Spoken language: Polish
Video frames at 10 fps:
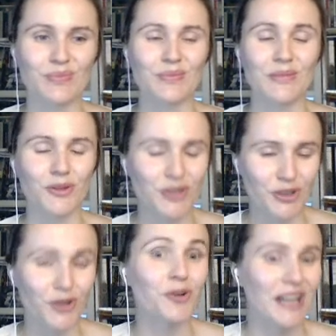to się
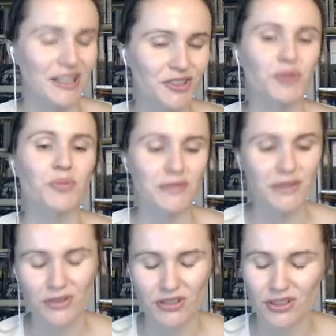kojarzy i
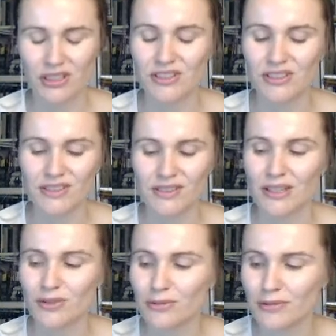powinno się kojarzyć ze
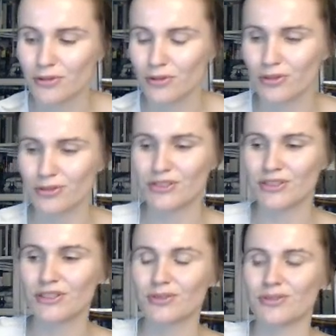statuą
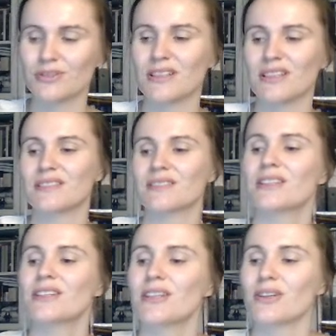wolności, no to teraz
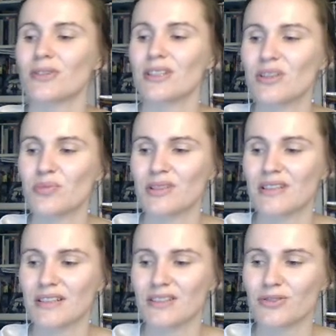kolejne
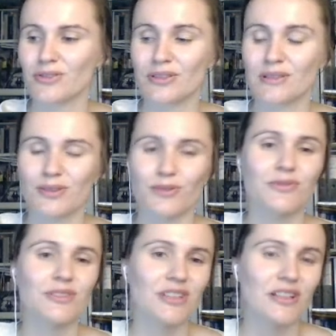pytanie do tych, co
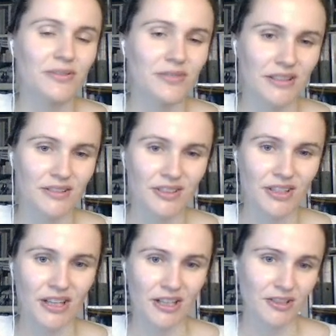widzieli
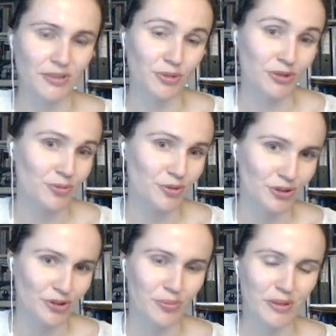Frantika i być
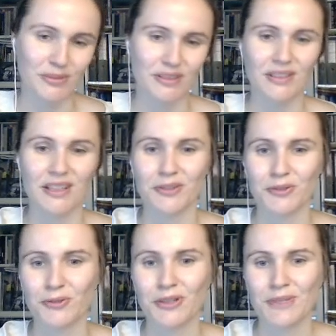może go
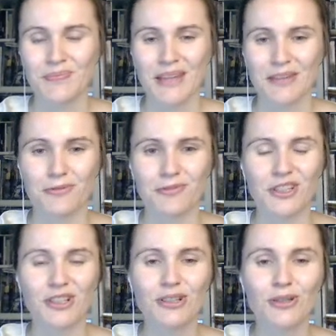pamiętają. W
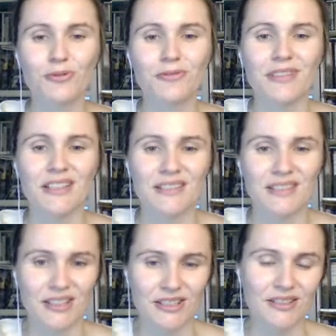ilu
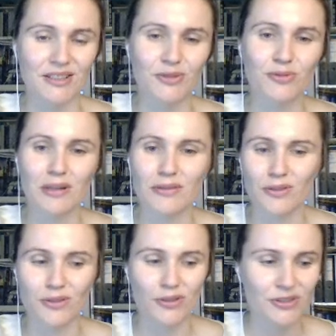wersjach statua
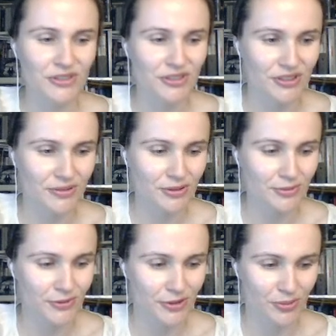wolności się w
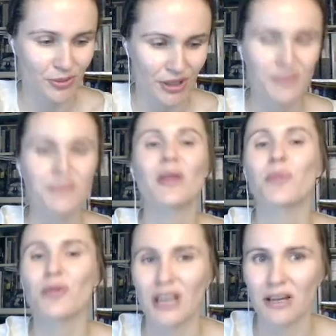tym filmie
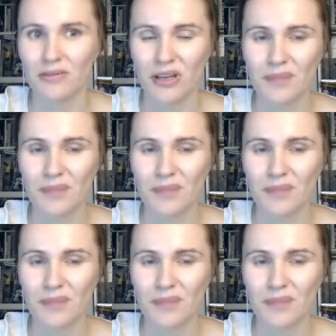pojawia?